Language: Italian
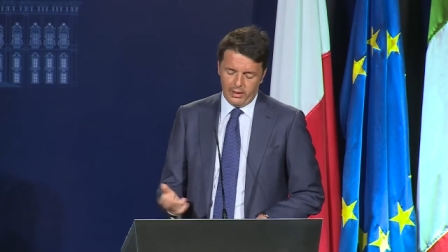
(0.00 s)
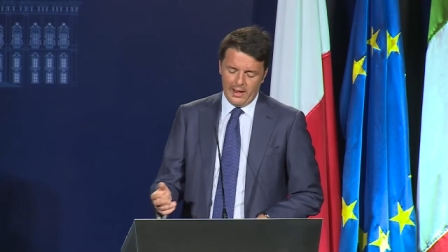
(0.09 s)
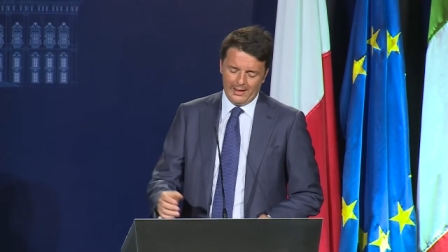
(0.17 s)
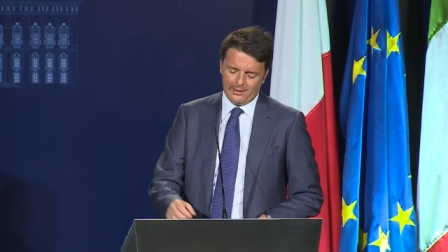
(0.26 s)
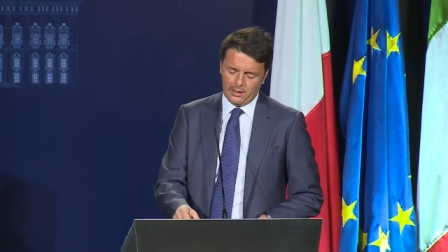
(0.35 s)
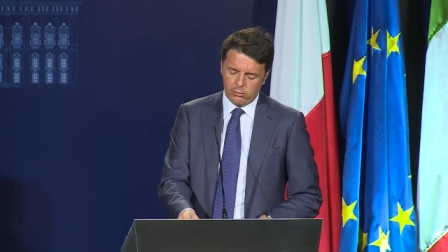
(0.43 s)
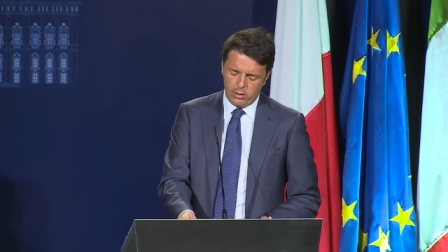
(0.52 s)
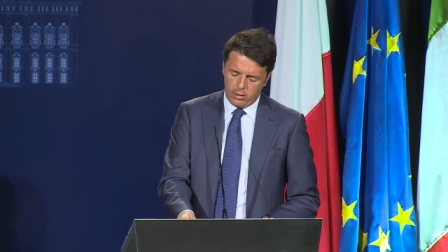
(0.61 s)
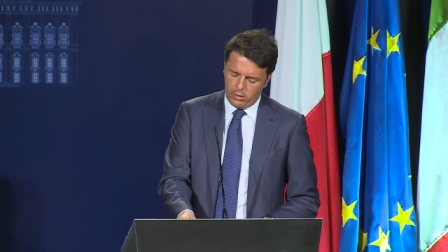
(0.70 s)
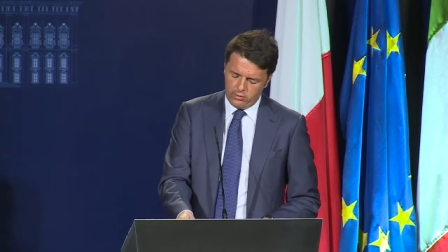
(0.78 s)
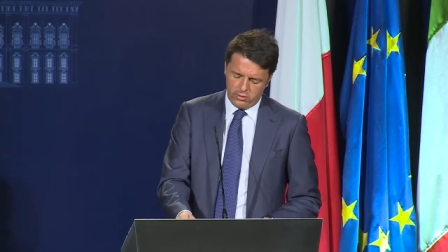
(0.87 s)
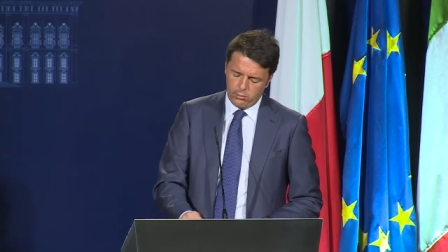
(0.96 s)
Le altre due
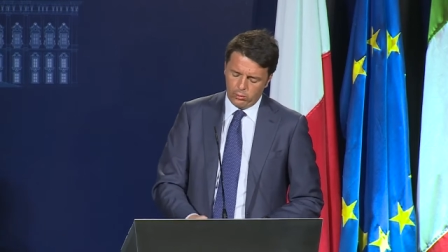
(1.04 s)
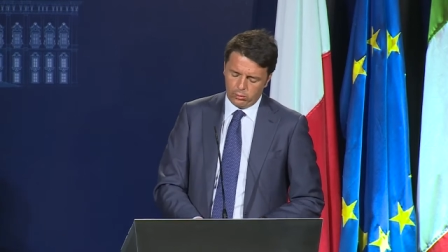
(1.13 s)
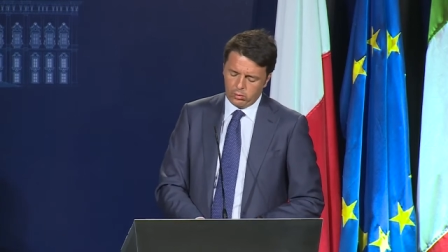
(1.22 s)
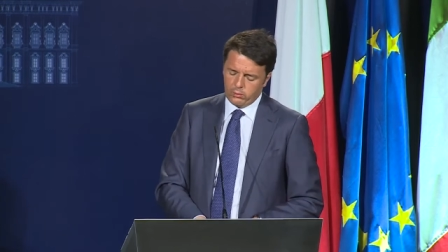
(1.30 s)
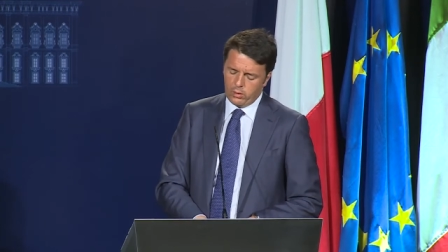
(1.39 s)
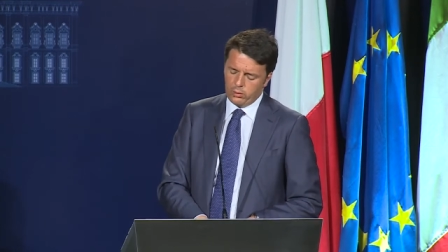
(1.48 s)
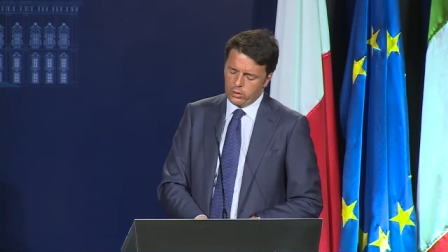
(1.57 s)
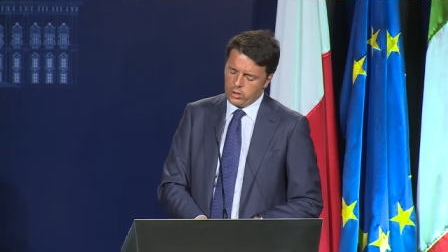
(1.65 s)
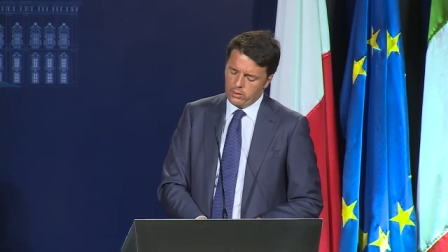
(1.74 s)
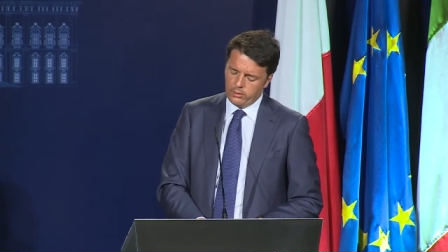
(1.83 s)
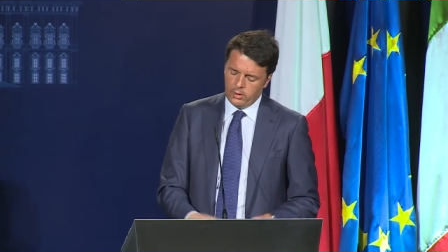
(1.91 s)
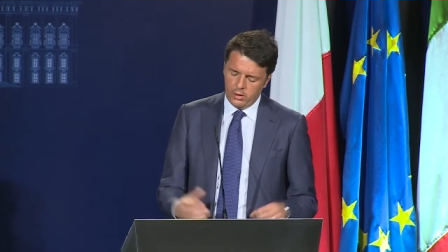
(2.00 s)
cose molto
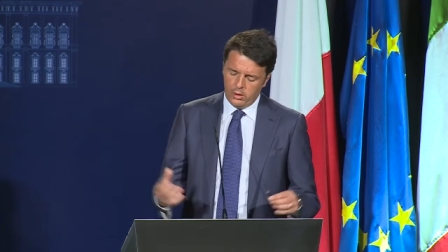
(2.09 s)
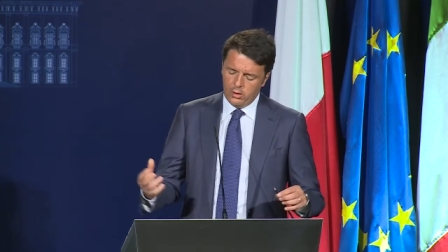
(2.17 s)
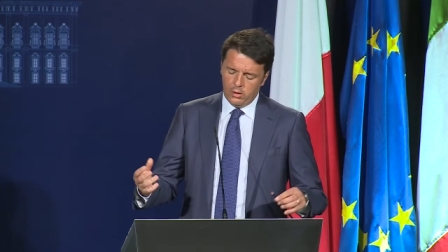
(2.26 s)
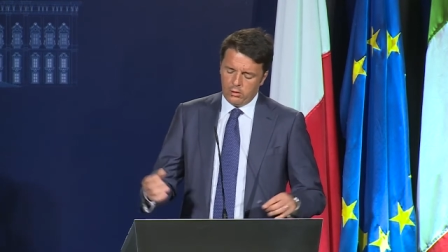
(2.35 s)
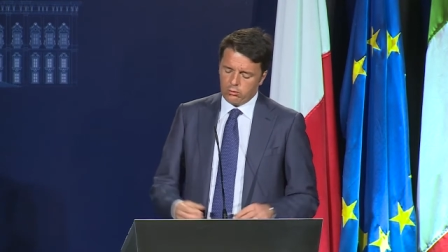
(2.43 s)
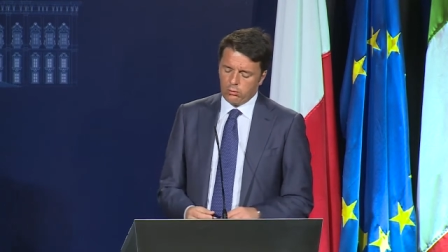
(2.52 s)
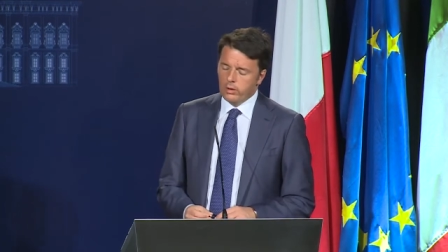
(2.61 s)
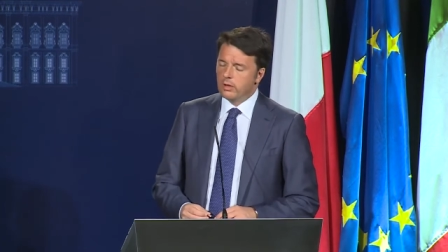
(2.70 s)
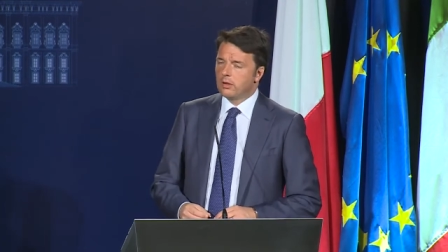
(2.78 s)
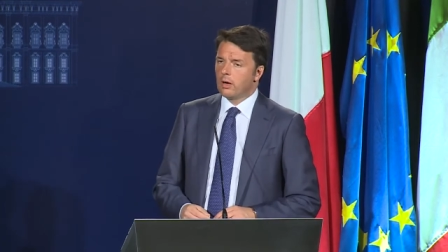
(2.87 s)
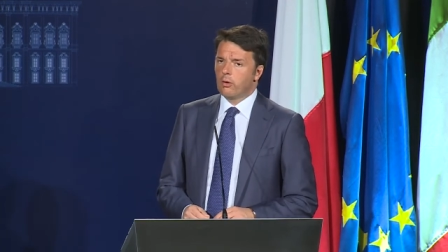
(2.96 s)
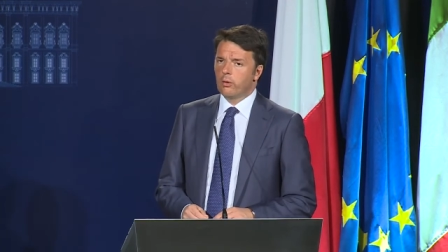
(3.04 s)
veloci,
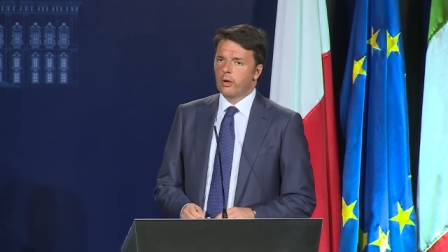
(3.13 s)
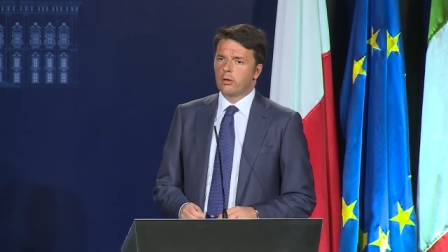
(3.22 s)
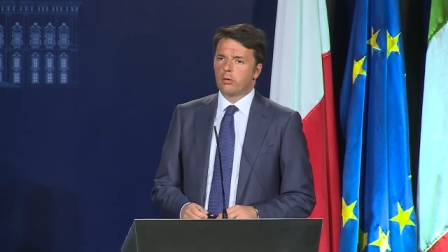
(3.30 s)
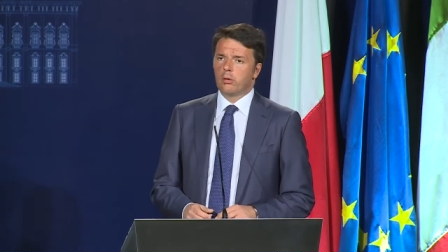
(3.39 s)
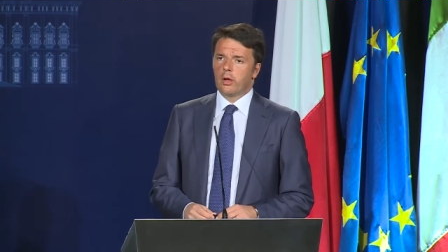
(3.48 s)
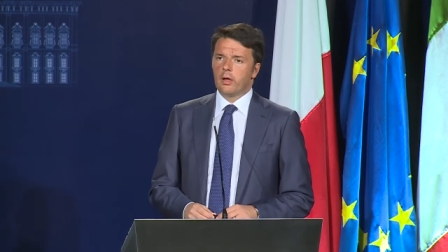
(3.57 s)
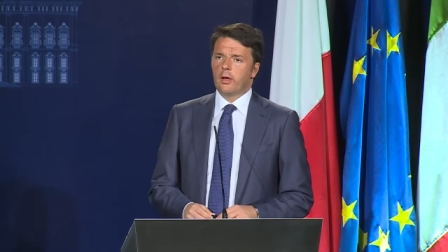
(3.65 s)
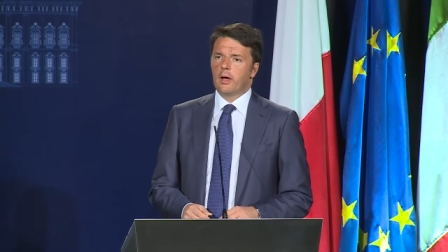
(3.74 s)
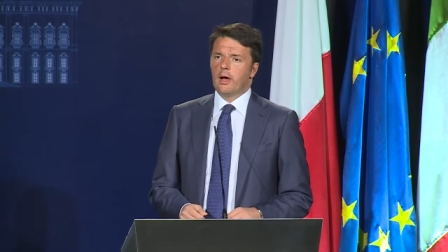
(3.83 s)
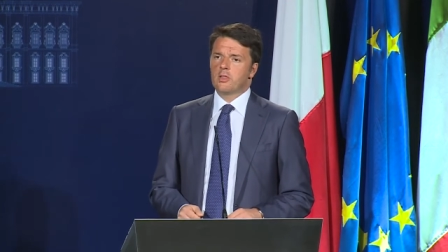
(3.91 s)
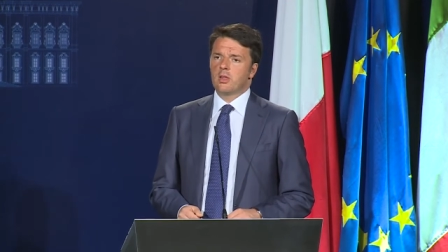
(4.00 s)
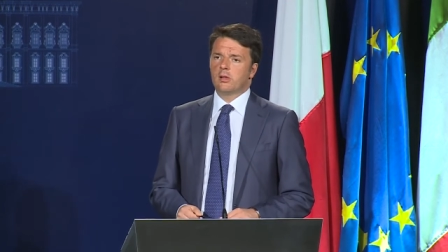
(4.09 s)
sull'interconnettore
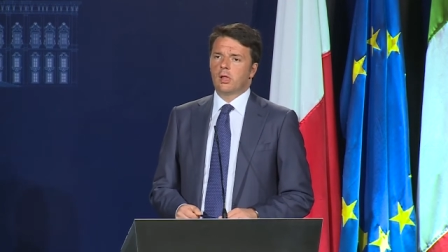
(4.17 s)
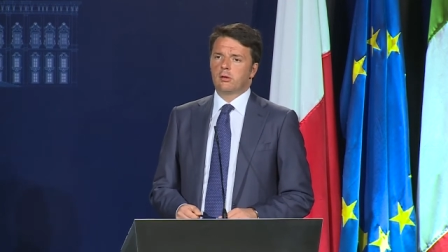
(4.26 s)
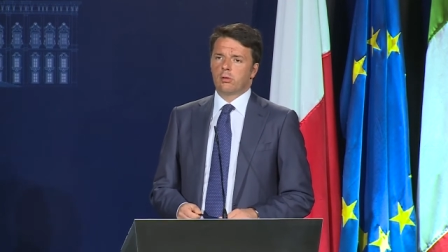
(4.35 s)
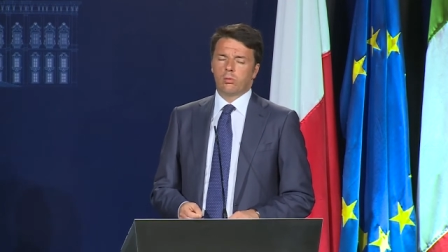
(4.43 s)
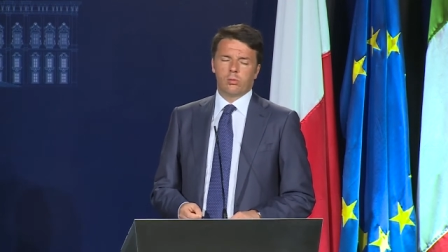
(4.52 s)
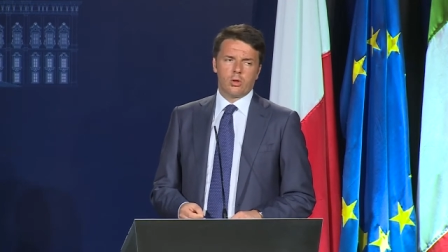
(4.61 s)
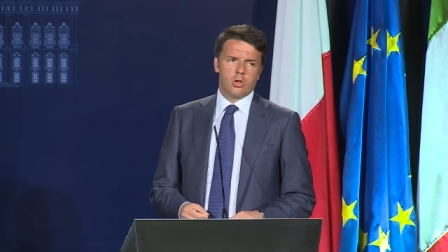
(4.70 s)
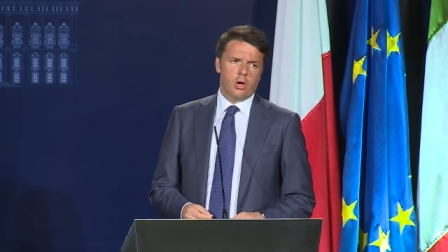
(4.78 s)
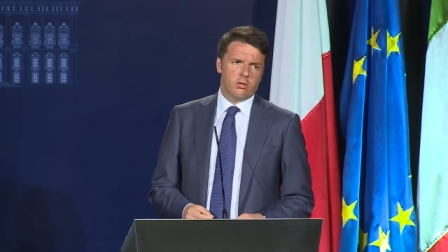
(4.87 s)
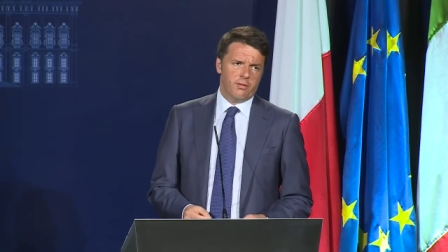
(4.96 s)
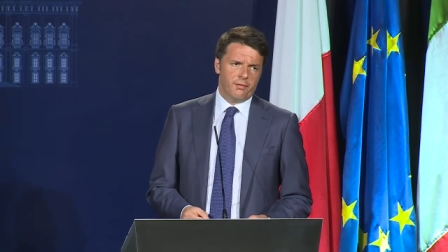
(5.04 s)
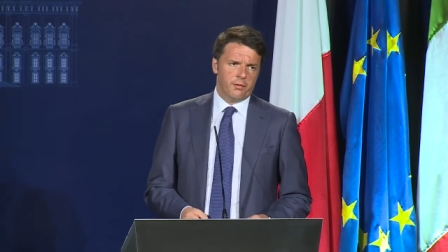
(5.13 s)
ha già detto tutto
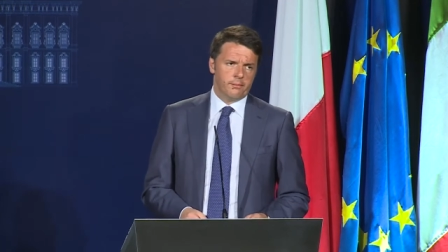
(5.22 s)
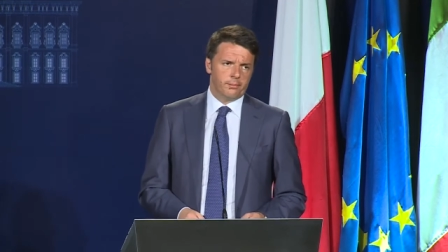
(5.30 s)
Joseph,